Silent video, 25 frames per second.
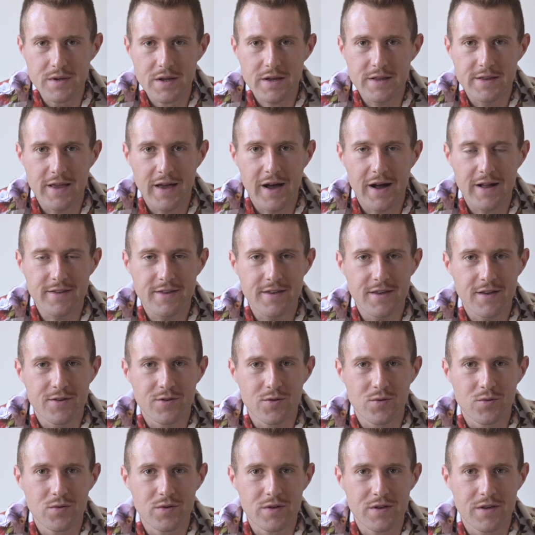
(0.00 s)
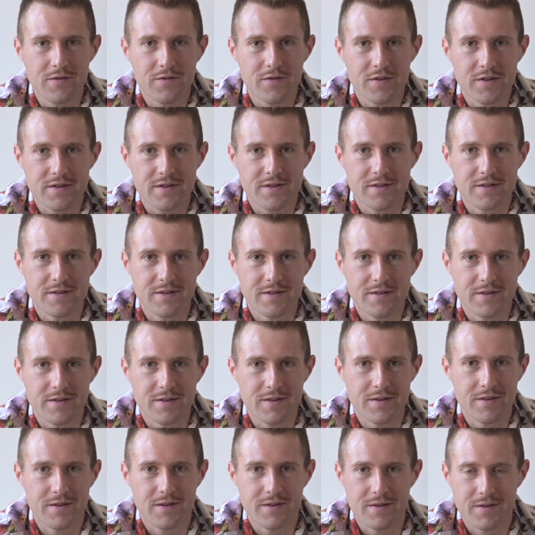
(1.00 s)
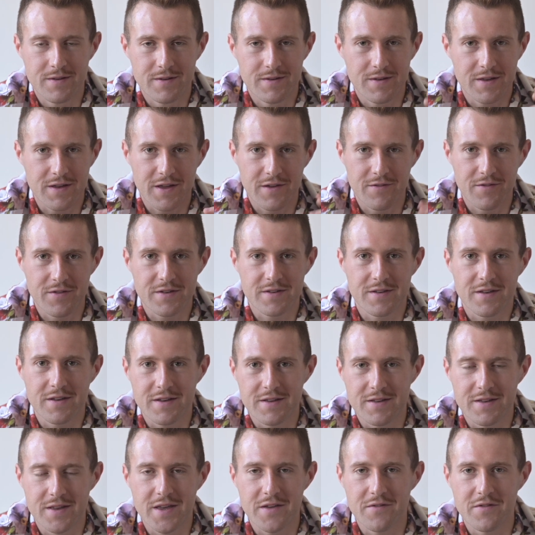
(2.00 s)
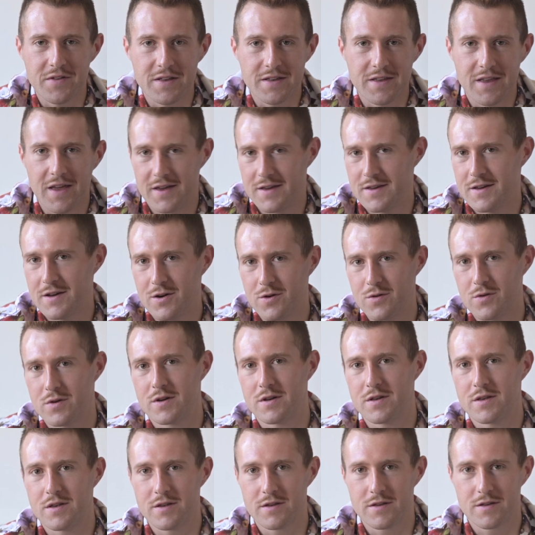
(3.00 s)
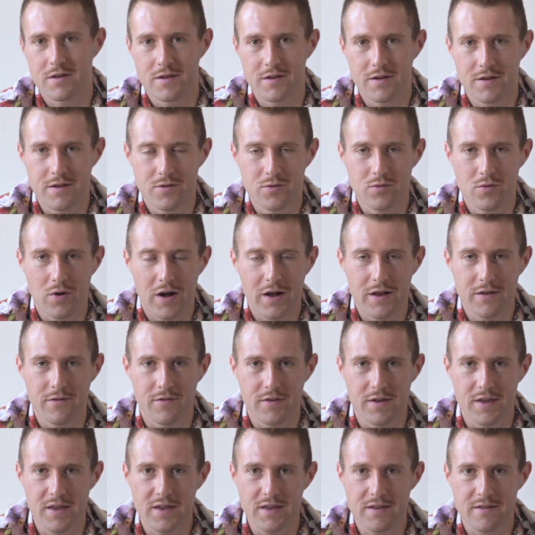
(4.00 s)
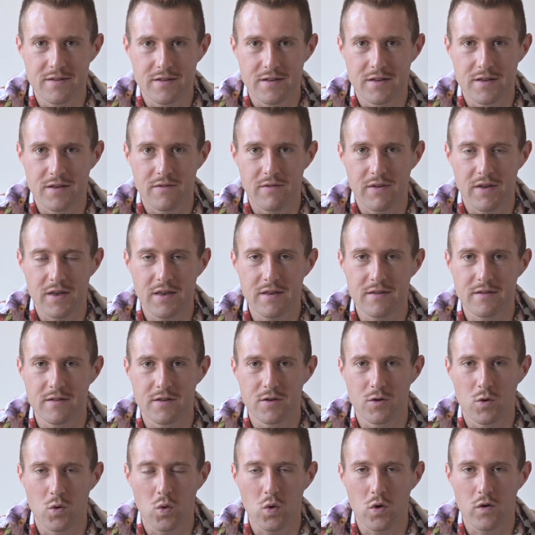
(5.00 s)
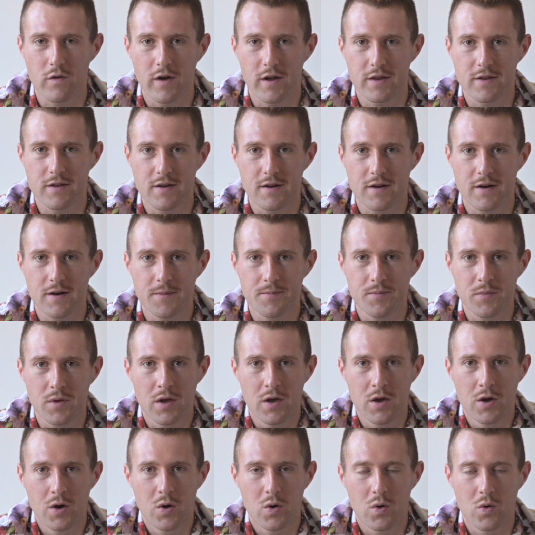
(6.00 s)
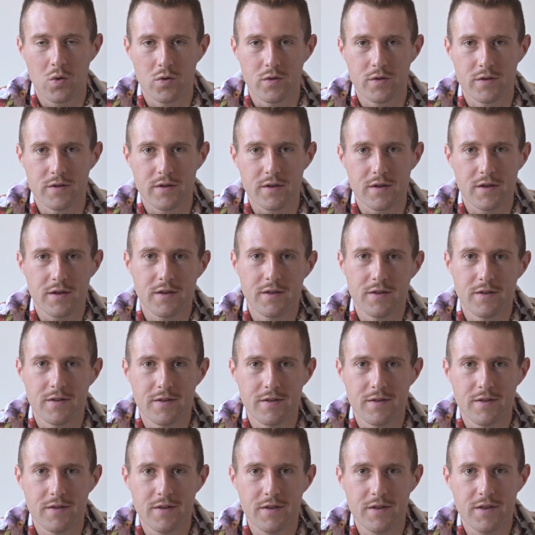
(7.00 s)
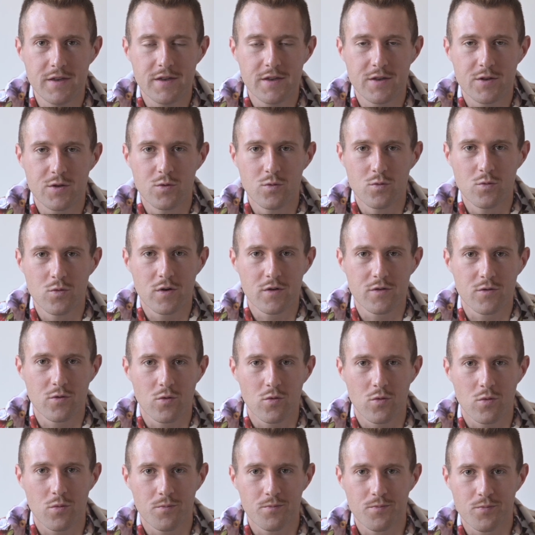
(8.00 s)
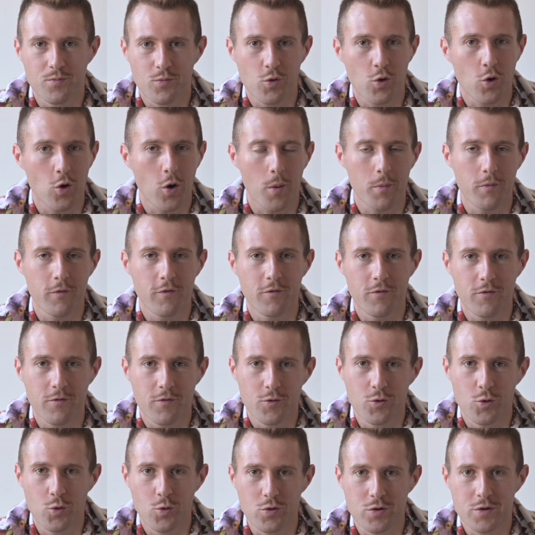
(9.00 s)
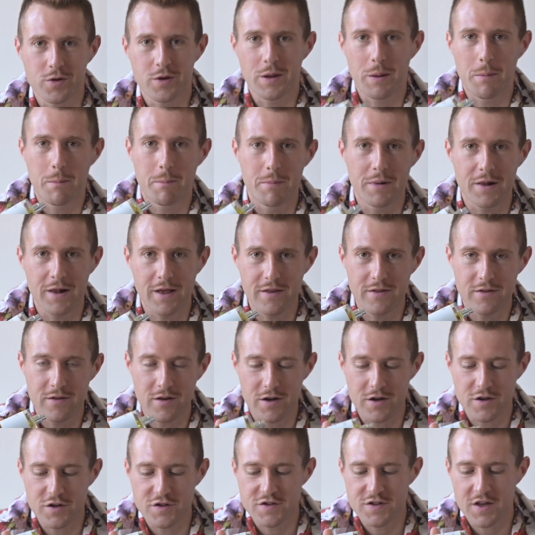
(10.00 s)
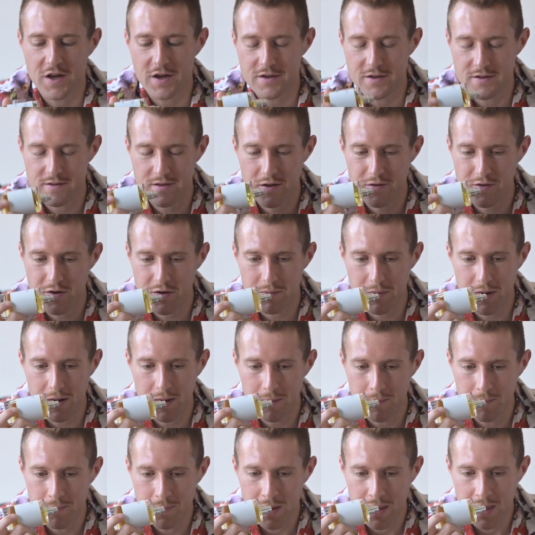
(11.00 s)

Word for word: der hat ja so einen gewissen, eine gewisse Idee, wie der hier auch riecht. Ne? Nur halt wesentlich, wesentlich hochwertiger und nicht nur so kopfnotenblenderisch, sage ich jetzt einfach mal.